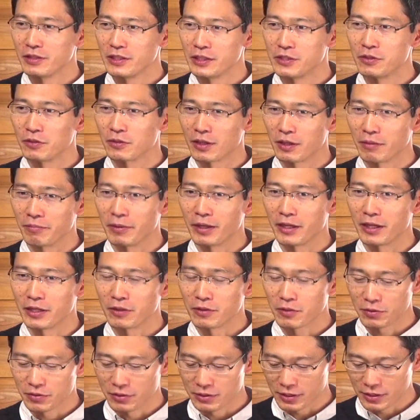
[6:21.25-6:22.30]
一生懸命祈
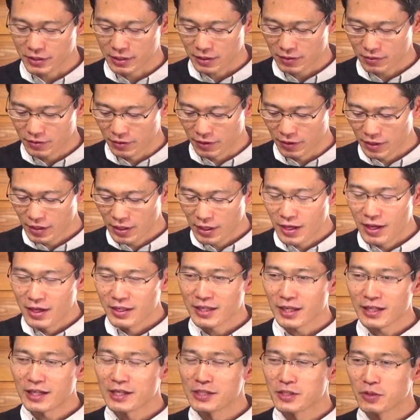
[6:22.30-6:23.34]
るんですけど
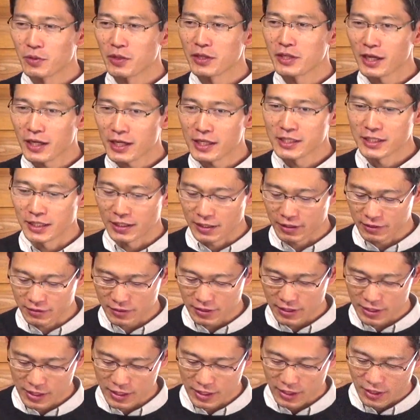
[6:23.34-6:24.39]
ただそれだけじゃなく
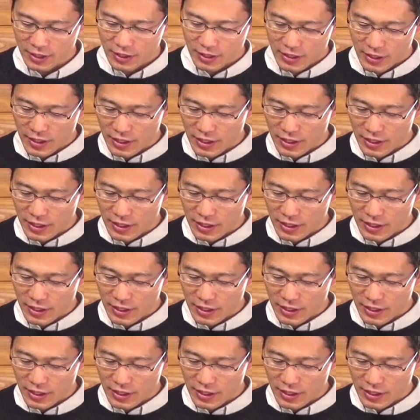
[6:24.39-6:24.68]
て